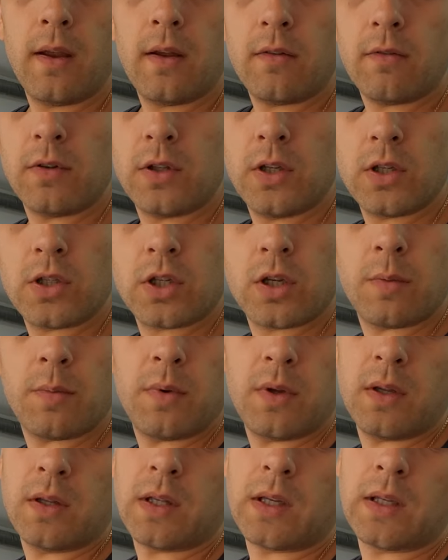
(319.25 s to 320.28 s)

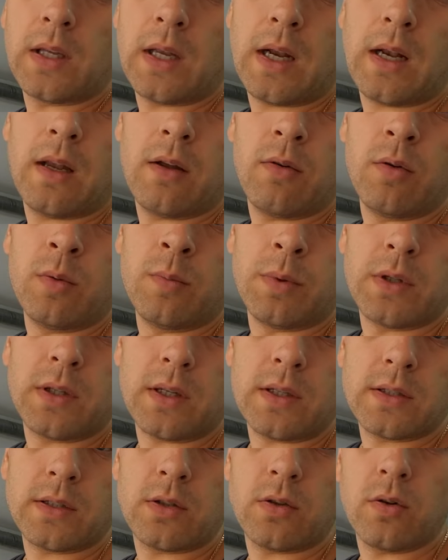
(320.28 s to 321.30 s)
ВДшками и так далее, вот
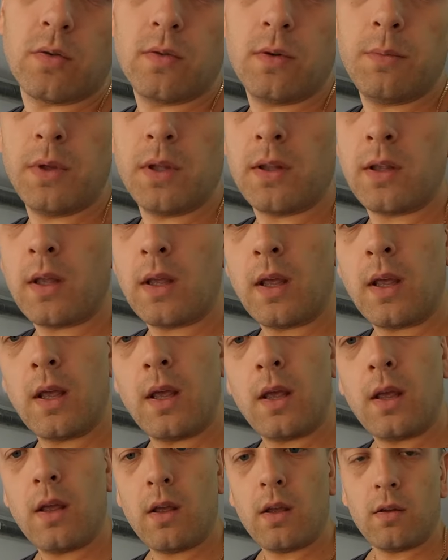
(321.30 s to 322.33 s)
пытался ее выбить,
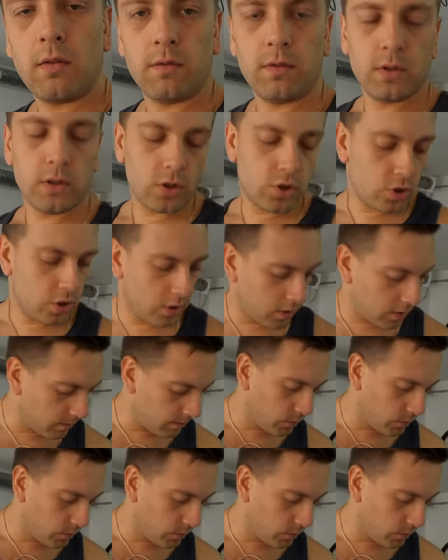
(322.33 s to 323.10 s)
вытащить.